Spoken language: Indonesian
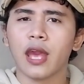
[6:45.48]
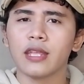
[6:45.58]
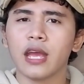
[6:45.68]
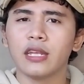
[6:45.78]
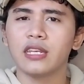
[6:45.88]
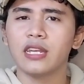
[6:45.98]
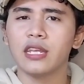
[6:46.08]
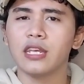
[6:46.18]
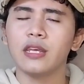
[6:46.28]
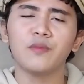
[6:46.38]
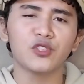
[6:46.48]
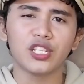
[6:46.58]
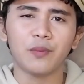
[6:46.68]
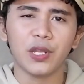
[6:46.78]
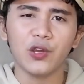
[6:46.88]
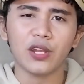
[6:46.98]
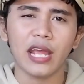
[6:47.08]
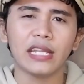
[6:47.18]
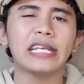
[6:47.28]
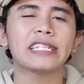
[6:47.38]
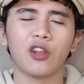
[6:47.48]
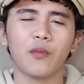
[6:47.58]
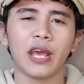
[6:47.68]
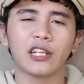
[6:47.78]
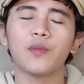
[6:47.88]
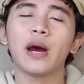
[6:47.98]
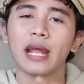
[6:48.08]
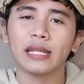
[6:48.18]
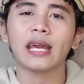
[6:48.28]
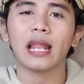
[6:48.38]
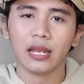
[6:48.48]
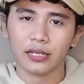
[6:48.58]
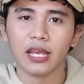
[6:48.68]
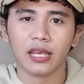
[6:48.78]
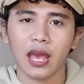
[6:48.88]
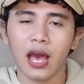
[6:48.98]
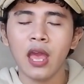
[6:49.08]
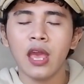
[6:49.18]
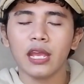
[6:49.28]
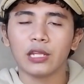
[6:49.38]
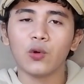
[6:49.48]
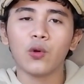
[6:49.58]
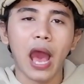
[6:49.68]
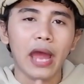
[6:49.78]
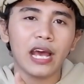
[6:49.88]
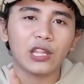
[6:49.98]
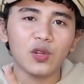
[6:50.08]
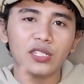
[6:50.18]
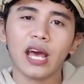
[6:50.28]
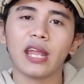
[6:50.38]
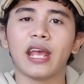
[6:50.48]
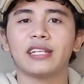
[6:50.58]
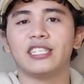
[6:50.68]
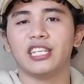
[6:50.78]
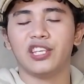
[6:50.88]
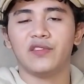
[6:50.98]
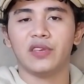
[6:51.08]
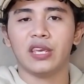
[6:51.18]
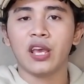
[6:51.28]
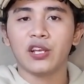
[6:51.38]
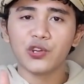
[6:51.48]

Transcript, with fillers: kayaknya di musik video 90 Slop deh, coba nanti kalian cek ya, itu ada tulisan NCTV.